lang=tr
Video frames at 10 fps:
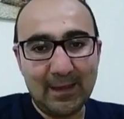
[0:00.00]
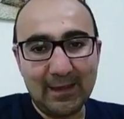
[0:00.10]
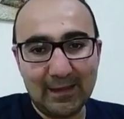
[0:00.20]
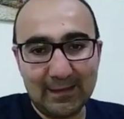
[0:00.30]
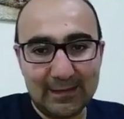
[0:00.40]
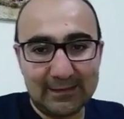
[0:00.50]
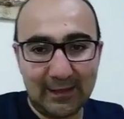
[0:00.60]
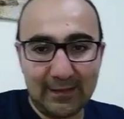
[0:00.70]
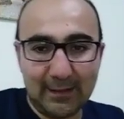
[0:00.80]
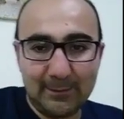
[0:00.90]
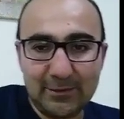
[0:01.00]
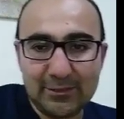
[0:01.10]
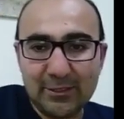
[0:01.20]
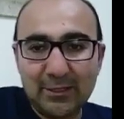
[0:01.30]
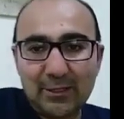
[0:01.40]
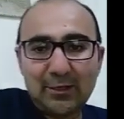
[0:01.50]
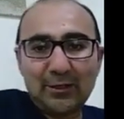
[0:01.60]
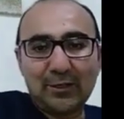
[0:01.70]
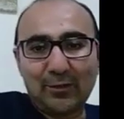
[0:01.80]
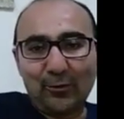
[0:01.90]
e, nişanlamış
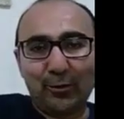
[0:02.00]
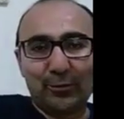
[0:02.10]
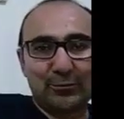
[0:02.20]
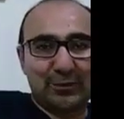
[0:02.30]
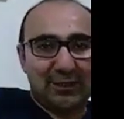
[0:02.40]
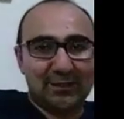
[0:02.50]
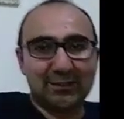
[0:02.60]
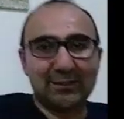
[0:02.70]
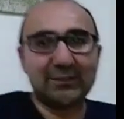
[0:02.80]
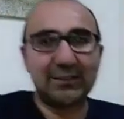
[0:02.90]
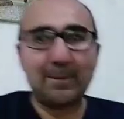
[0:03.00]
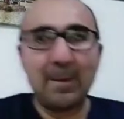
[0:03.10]
e, olduk arkadaşlar.